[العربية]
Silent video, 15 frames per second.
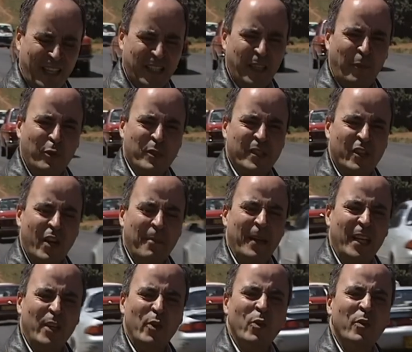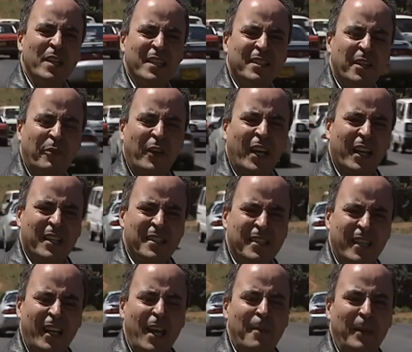يصف الشماليون اتفاق
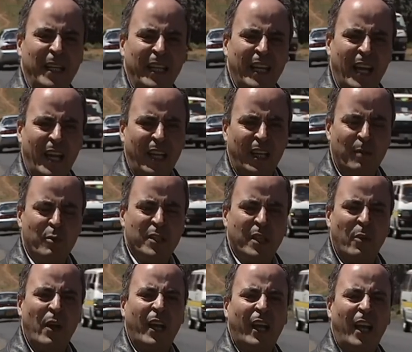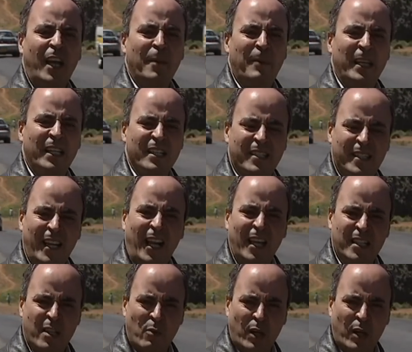السلام النهائي المتوقع بين الساعة